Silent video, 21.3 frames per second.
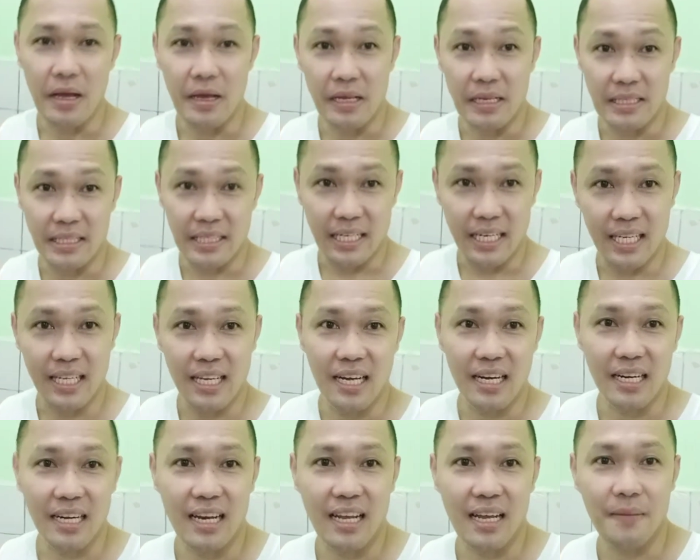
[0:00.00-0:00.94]

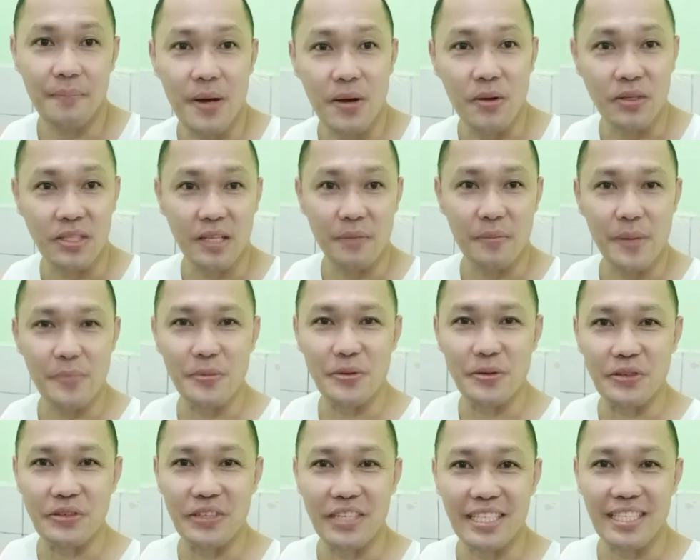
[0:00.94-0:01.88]
sinigang na bangus na may
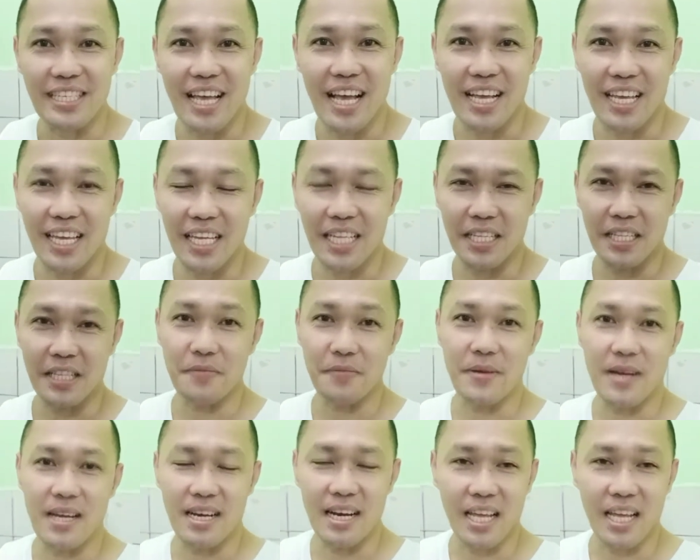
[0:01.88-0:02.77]
puso ng saging. di ba?